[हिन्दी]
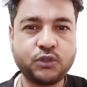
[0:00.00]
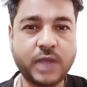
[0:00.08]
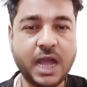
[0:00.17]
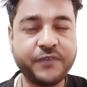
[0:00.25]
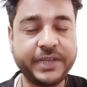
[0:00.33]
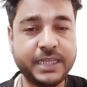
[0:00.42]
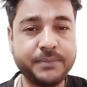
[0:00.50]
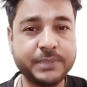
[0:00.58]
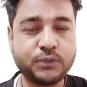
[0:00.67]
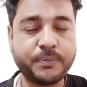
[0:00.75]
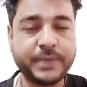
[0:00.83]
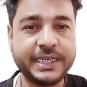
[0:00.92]
तो काफ़ी
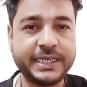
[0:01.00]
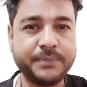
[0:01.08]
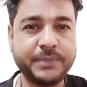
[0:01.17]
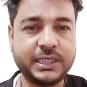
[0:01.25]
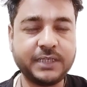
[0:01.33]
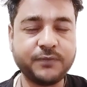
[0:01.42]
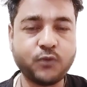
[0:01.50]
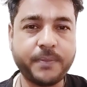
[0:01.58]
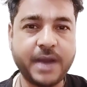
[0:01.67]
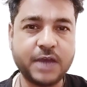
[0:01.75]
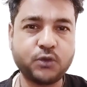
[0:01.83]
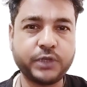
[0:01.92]
टीमें जो बड़ी टीमें थी वो
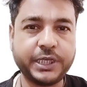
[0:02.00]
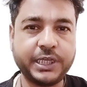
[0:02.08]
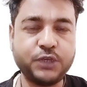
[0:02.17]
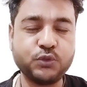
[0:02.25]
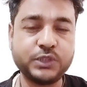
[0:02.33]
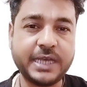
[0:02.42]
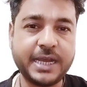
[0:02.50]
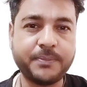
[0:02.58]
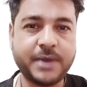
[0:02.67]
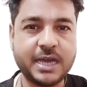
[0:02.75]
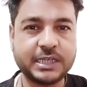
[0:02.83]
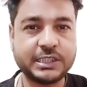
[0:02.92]
बाहर हो गई
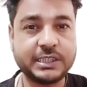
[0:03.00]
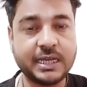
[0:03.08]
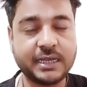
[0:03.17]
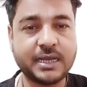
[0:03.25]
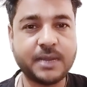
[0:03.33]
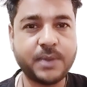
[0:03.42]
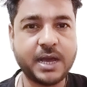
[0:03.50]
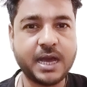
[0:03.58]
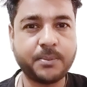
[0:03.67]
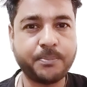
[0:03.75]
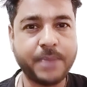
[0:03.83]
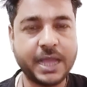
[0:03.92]
न्यूजीलैंड बाहर श्रीलंका बाहर